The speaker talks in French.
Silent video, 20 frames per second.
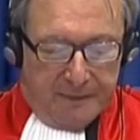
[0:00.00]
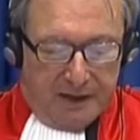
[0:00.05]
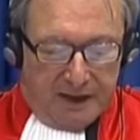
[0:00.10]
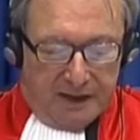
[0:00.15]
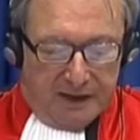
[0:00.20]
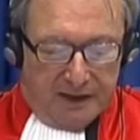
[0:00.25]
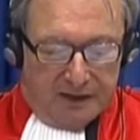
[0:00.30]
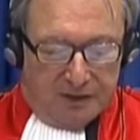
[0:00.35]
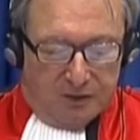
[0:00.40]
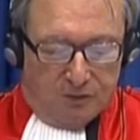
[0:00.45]

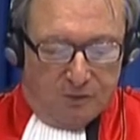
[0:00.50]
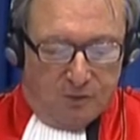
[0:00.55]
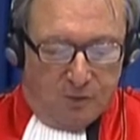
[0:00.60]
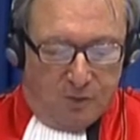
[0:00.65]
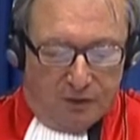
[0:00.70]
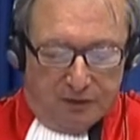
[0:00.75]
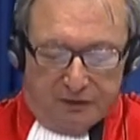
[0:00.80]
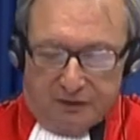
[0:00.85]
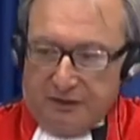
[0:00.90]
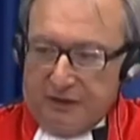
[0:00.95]
La
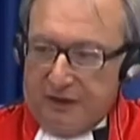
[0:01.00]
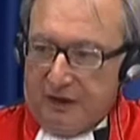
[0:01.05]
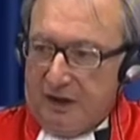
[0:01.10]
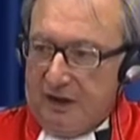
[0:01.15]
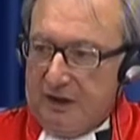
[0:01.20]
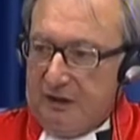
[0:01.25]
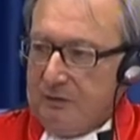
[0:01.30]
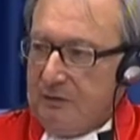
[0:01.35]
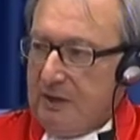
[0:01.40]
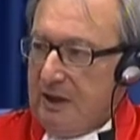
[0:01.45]
situation sera
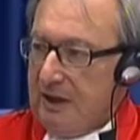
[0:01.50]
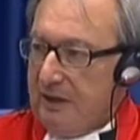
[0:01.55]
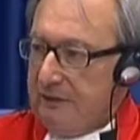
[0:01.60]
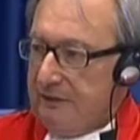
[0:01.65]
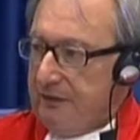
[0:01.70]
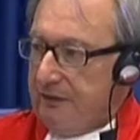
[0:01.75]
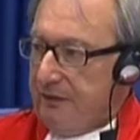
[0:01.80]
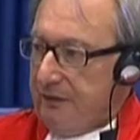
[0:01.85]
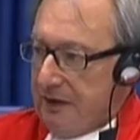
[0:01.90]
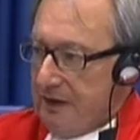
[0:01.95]

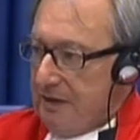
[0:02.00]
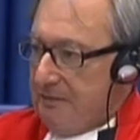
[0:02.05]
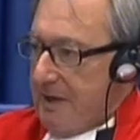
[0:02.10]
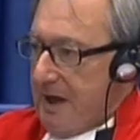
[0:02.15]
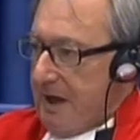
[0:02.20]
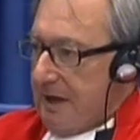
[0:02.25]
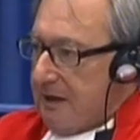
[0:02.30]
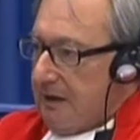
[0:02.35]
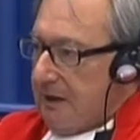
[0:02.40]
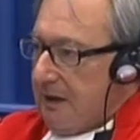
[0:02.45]
formalisée
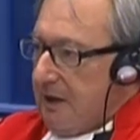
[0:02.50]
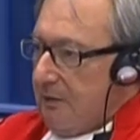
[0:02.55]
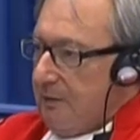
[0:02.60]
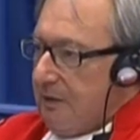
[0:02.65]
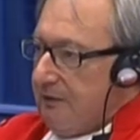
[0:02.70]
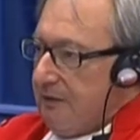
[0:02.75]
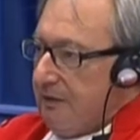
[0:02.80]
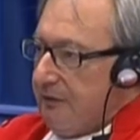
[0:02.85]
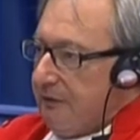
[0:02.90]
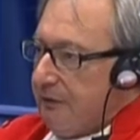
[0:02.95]
euh, plus
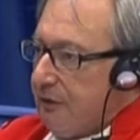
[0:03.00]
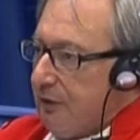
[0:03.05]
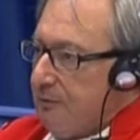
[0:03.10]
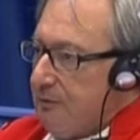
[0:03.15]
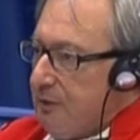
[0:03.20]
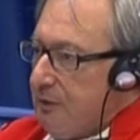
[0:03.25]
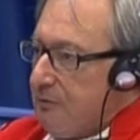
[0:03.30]
tard